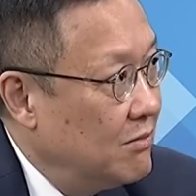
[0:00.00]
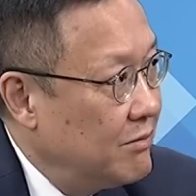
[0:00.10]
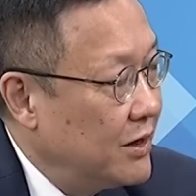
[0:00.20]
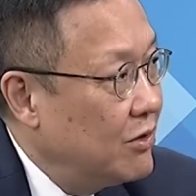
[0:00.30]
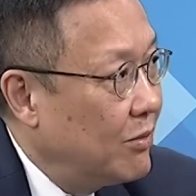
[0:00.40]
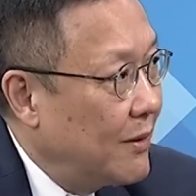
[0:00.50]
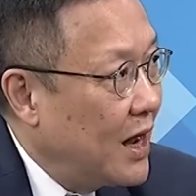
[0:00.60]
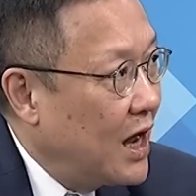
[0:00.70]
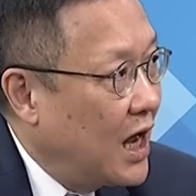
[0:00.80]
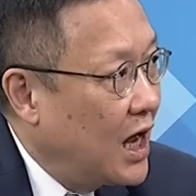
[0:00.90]
没有
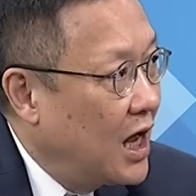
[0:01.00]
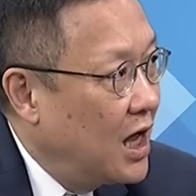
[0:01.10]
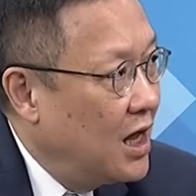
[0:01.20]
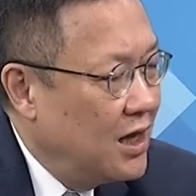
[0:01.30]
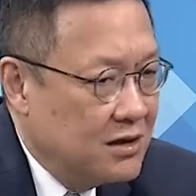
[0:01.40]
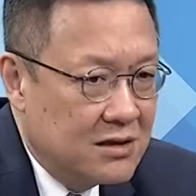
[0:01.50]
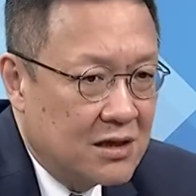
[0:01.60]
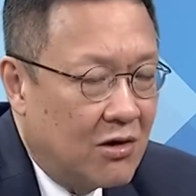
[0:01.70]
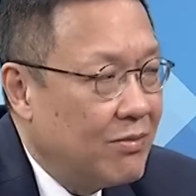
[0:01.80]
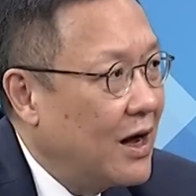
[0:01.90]
吧，很
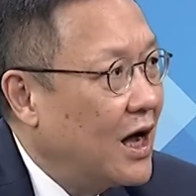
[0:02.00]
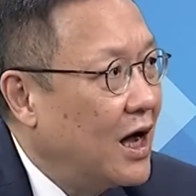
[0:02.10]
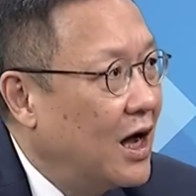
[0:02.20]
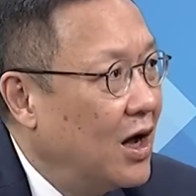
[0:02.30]
少吧。